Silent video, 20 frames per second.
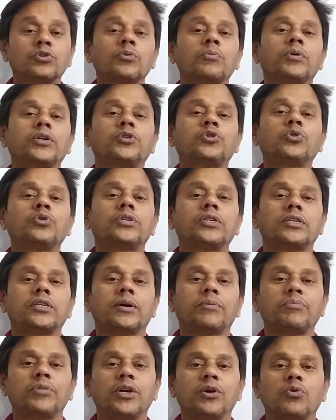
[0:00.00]
सो बच्चों जैसे
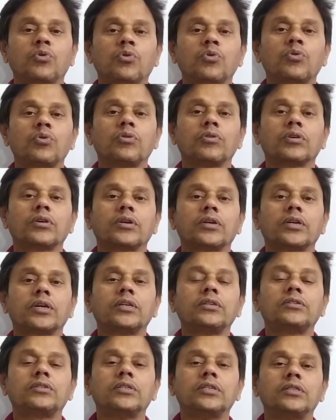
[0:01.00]
आप देखो कि
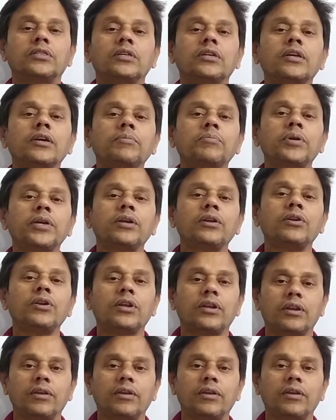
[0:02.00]
जितने भी